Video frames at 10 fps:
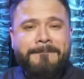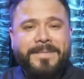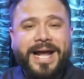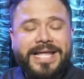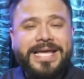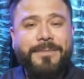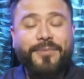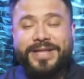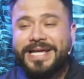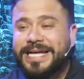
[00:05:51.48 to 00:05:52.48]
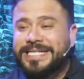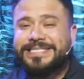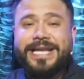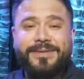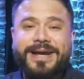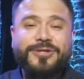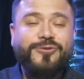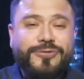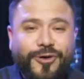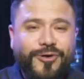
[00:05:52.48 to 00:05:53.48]
alguien que pueda celebrar
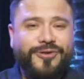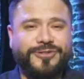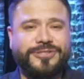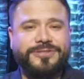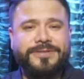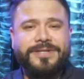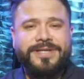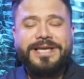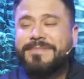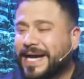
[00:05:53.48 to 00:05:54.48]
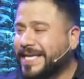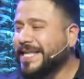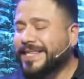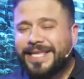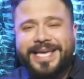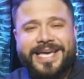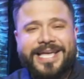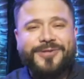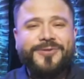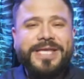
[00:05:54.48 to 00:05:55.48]
tus logros, Imagínate que,
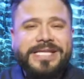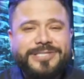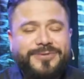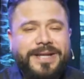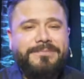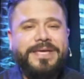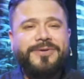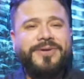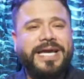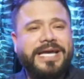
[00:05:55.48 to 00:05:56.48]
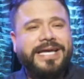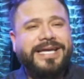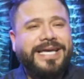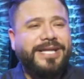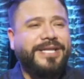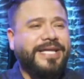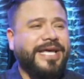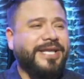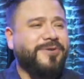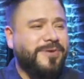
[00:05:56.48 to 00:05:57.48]
tú tienes un amigo que,
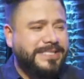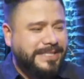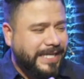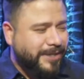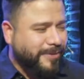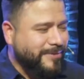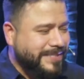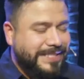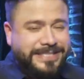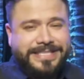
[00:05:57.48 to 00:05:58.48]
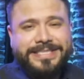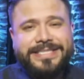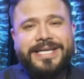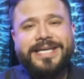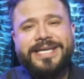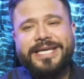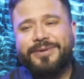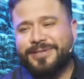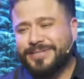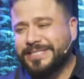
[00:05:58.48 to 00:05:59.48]
no está ahí cuando estás triste y
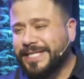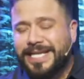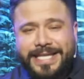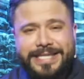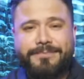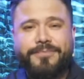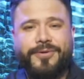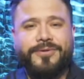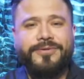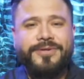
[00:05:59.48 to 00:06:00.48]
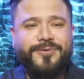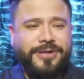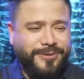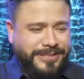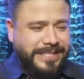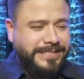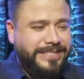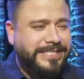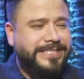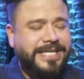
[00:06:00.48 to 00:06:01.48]
cuando estás alegre tampoco. Cuando estás
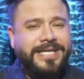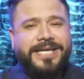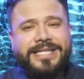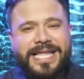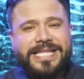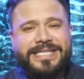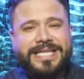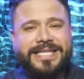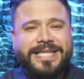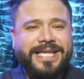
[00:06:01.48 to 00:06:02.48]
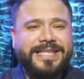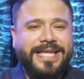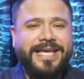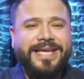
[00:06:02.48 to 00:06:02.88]
triste te, te, te,